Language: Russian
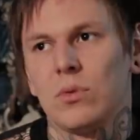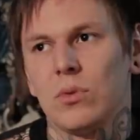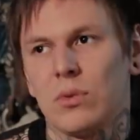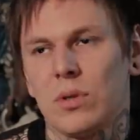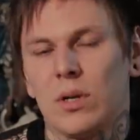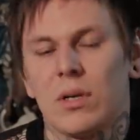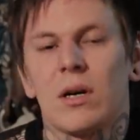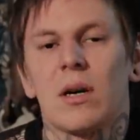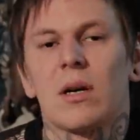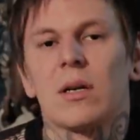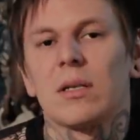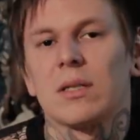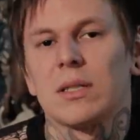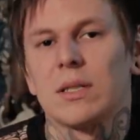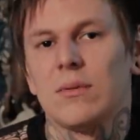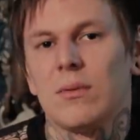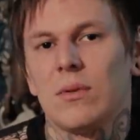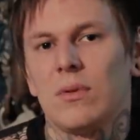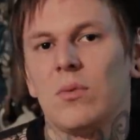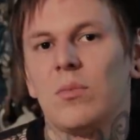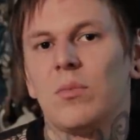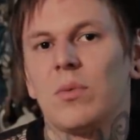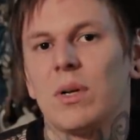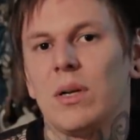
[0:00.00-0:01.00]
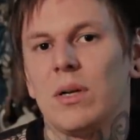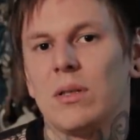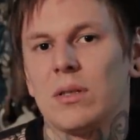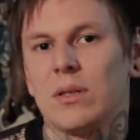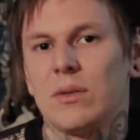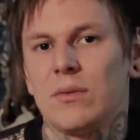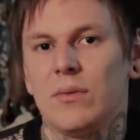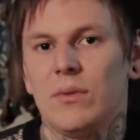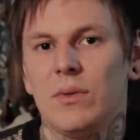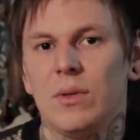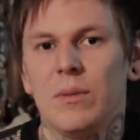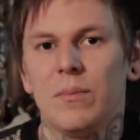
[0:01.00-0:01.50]
Тут я как раз говорю про
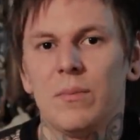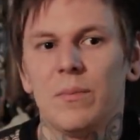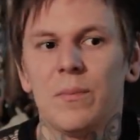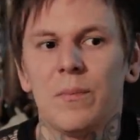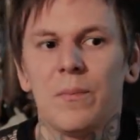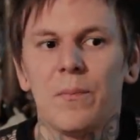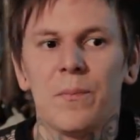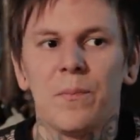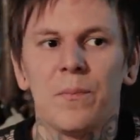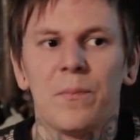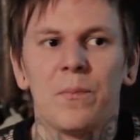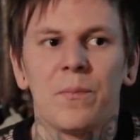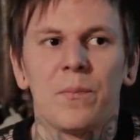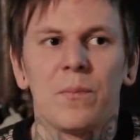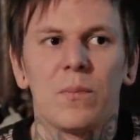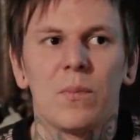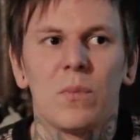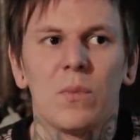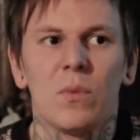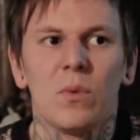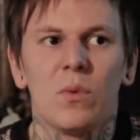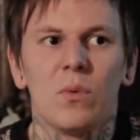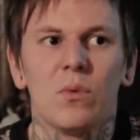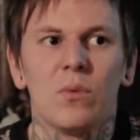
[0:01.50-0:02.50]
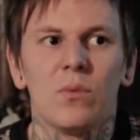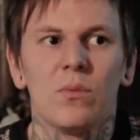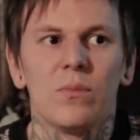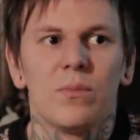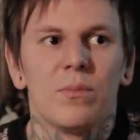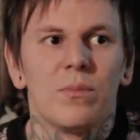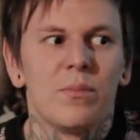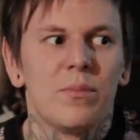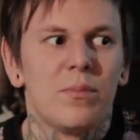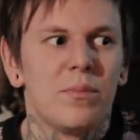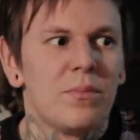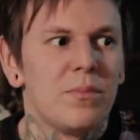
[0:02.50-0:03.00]
этот фильм. Ну,
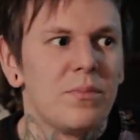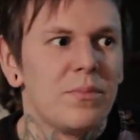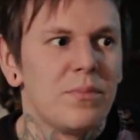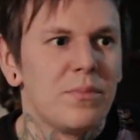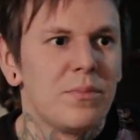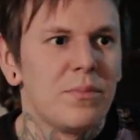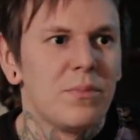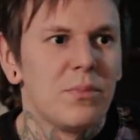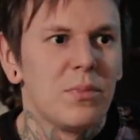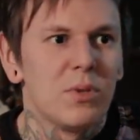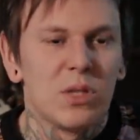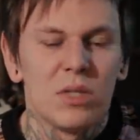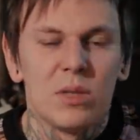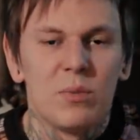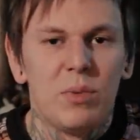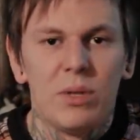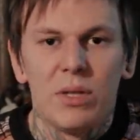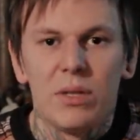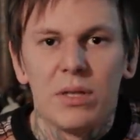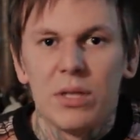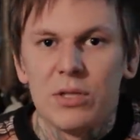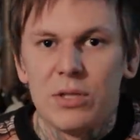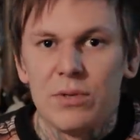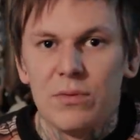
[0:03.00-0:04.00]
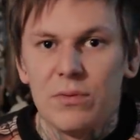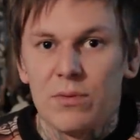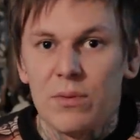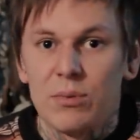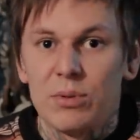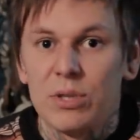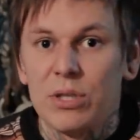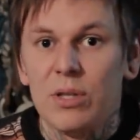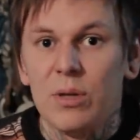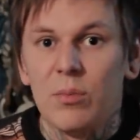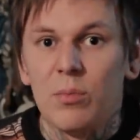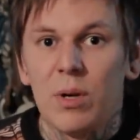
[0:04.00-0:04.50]
вот из передачи ведь
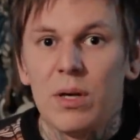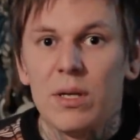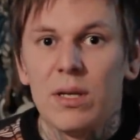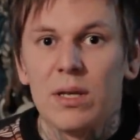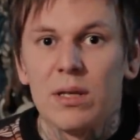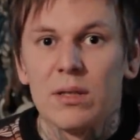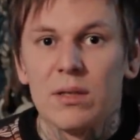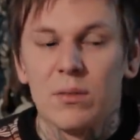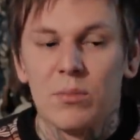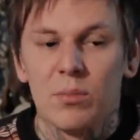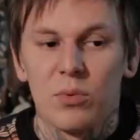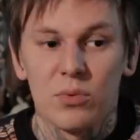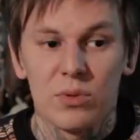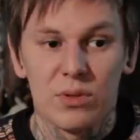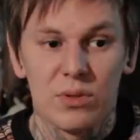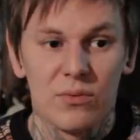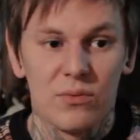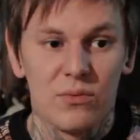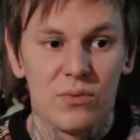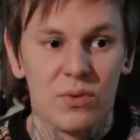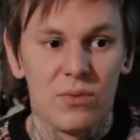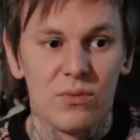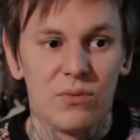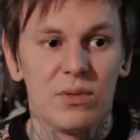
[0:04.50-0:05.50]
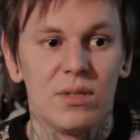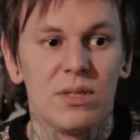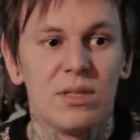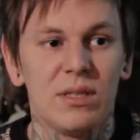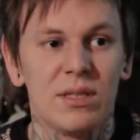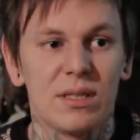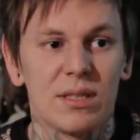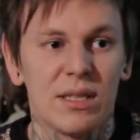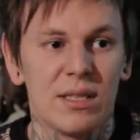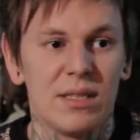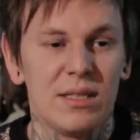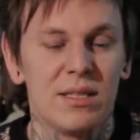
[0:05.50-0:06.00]
вообще непонятно, просто вырванная
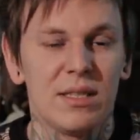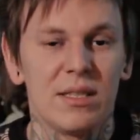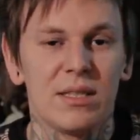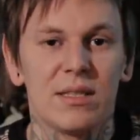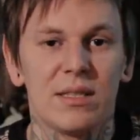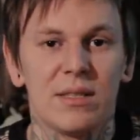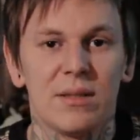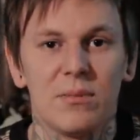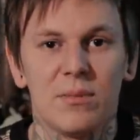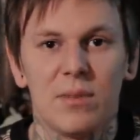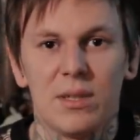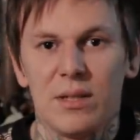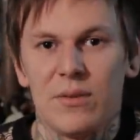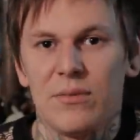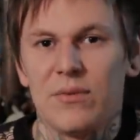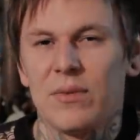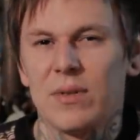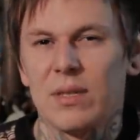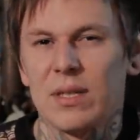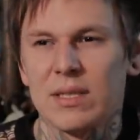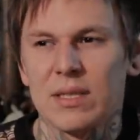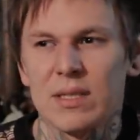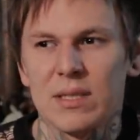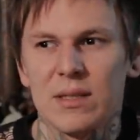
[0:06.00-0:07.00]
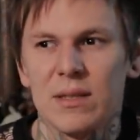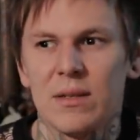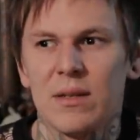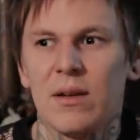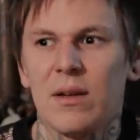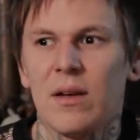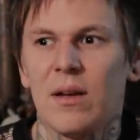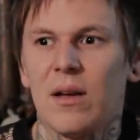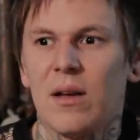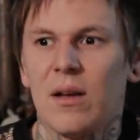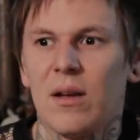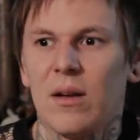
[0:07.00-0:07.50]
из контекста моя фраза.
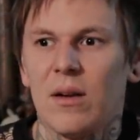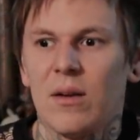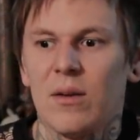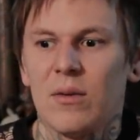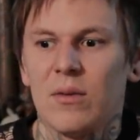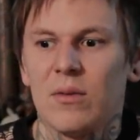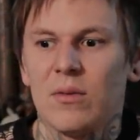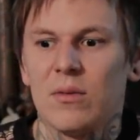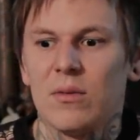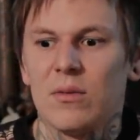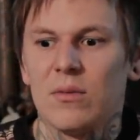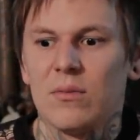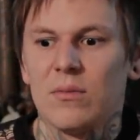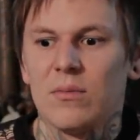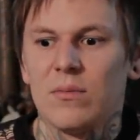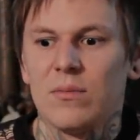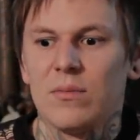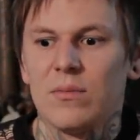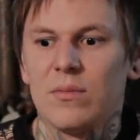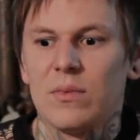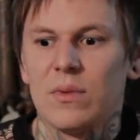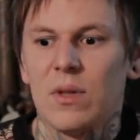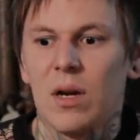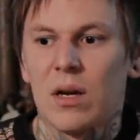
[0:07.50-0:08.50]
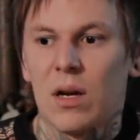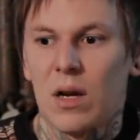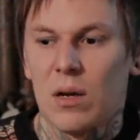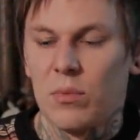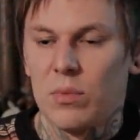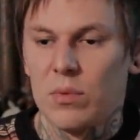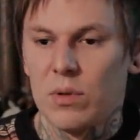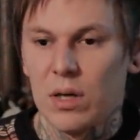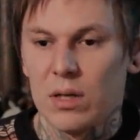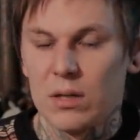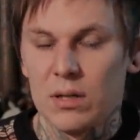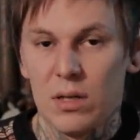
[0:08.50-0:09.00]
Э, а
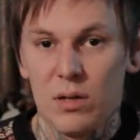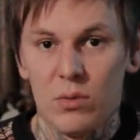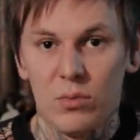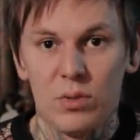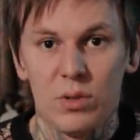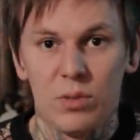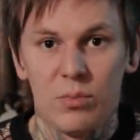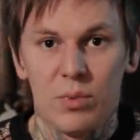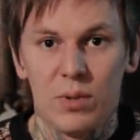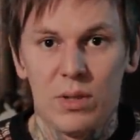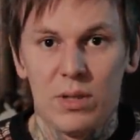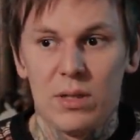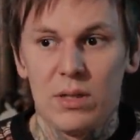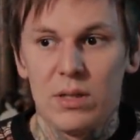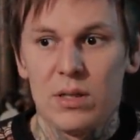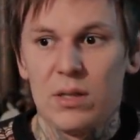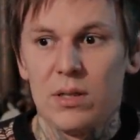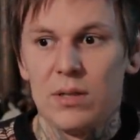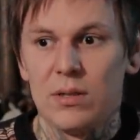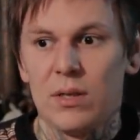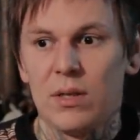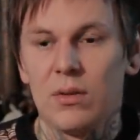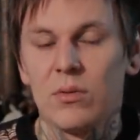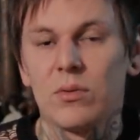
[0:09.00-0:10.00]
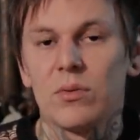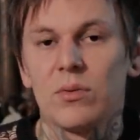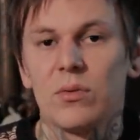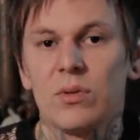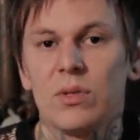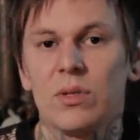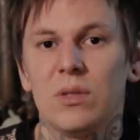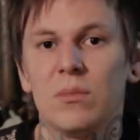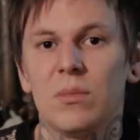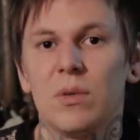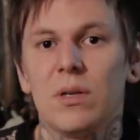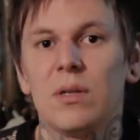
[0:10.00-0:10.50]
когда люди приехали, да, вот кто
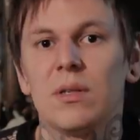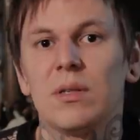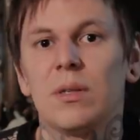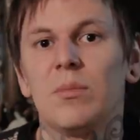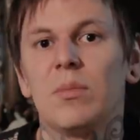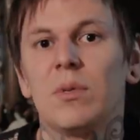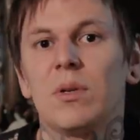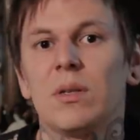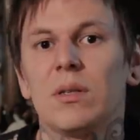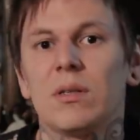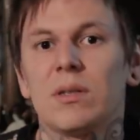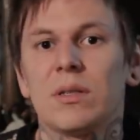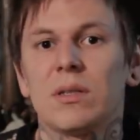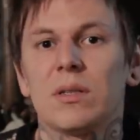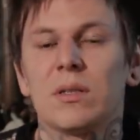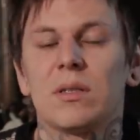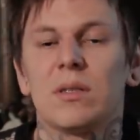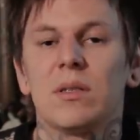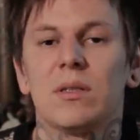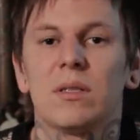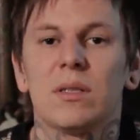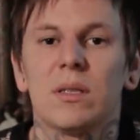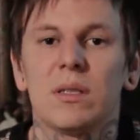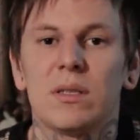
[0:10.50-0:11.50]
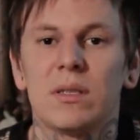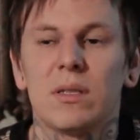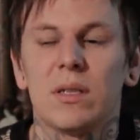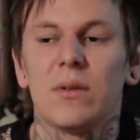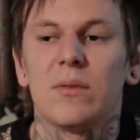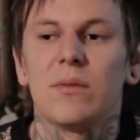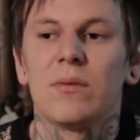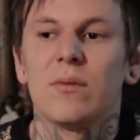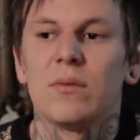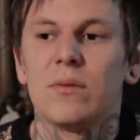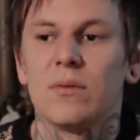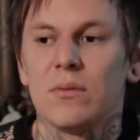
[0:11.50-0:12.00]
снимает операторский
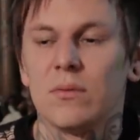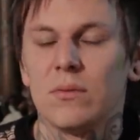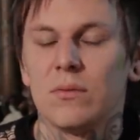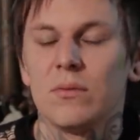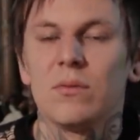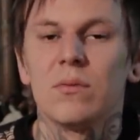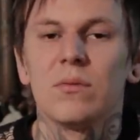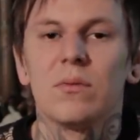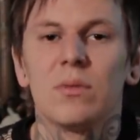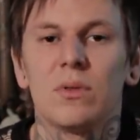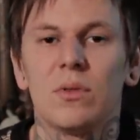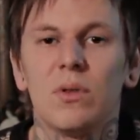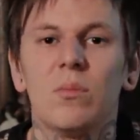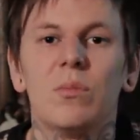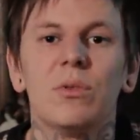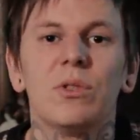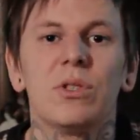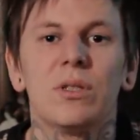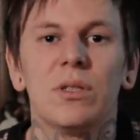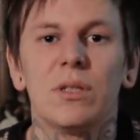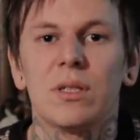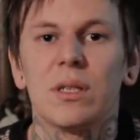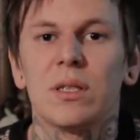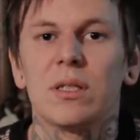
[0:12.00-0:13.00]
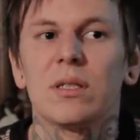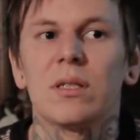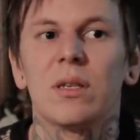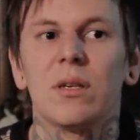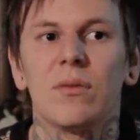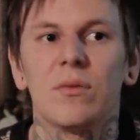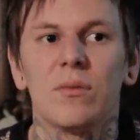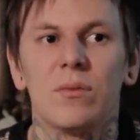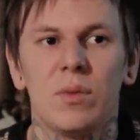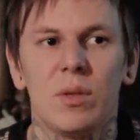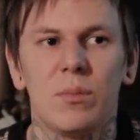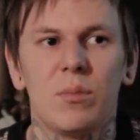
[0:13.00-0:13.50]
состав, ну, съемочный
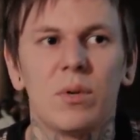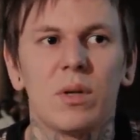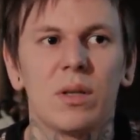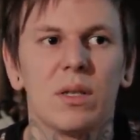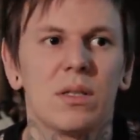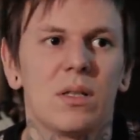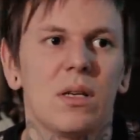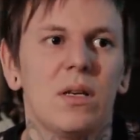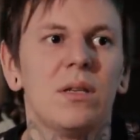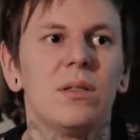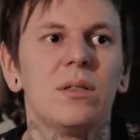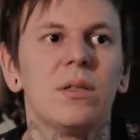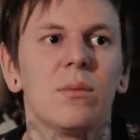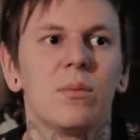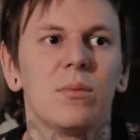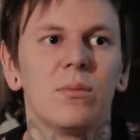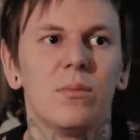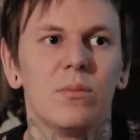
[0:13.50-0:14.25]
состав, мне показались